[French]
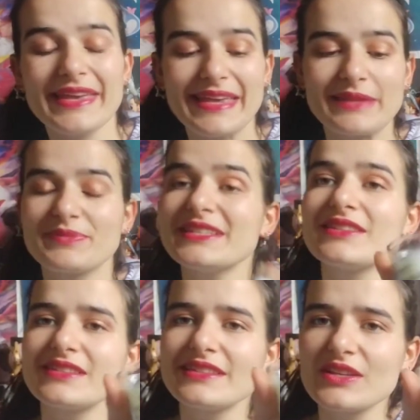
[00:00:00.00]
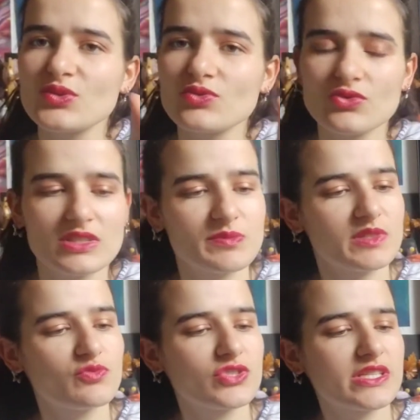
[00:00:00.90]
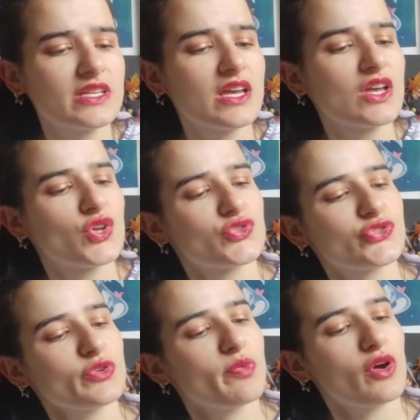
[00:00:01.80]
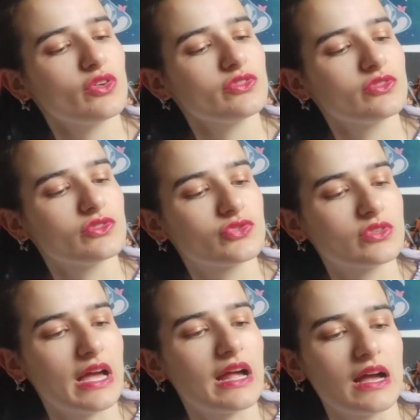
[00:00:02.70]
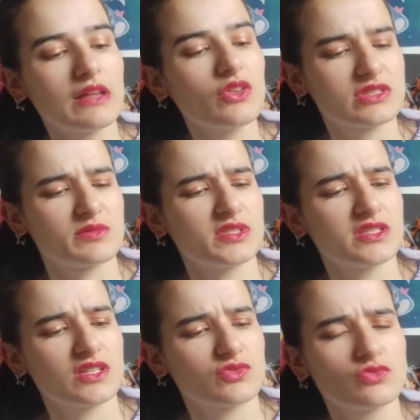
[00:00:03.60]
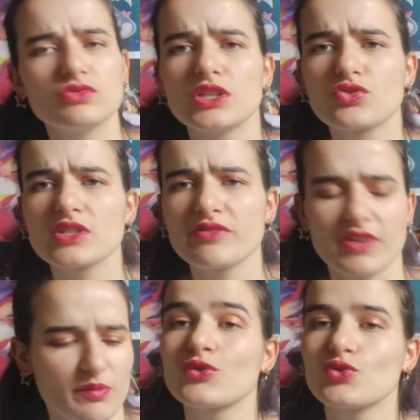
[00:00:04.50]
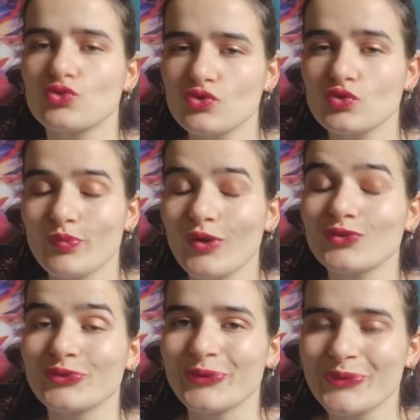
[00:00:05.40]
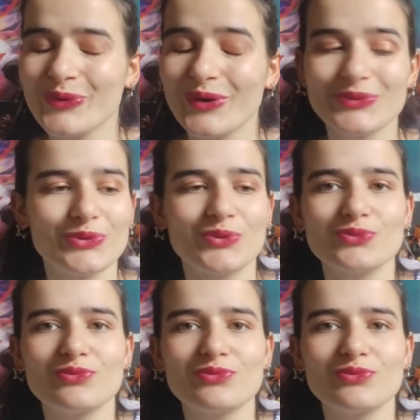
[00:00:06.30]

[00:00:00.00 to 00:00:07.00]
oui, et il y a des petites citations sur ces petites bougies. Surprendre. Ah, ah, non, c'est des petites citations ou des choses à faire. Il faut que je suspende une couronne de